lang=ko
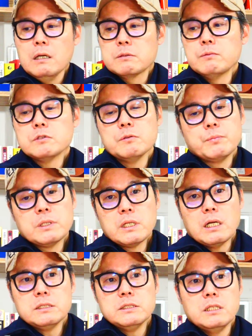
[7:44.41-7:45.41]
그러면 그
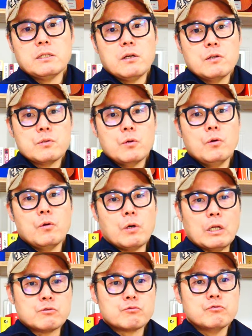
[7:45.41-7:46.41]
민간인에 대해서
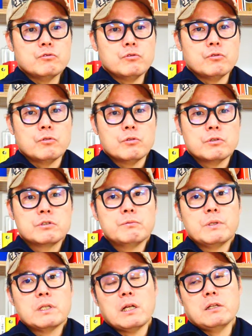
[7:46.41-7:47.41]
가지고 그
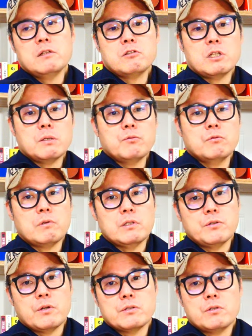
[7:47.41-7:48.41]
민간인을 찾아보는
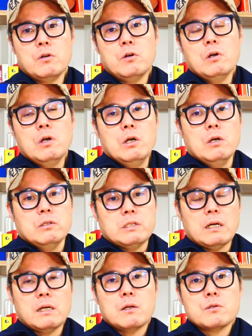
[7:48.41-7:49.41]
과정에서
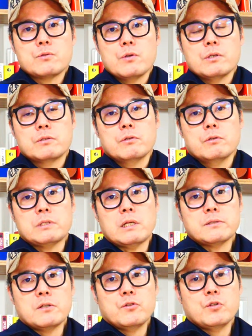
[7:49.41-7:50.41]
작가로서의 그
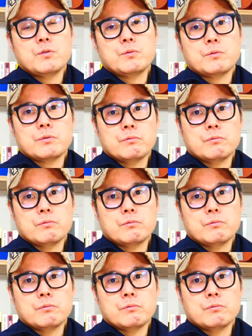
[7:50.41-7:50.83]
상상력을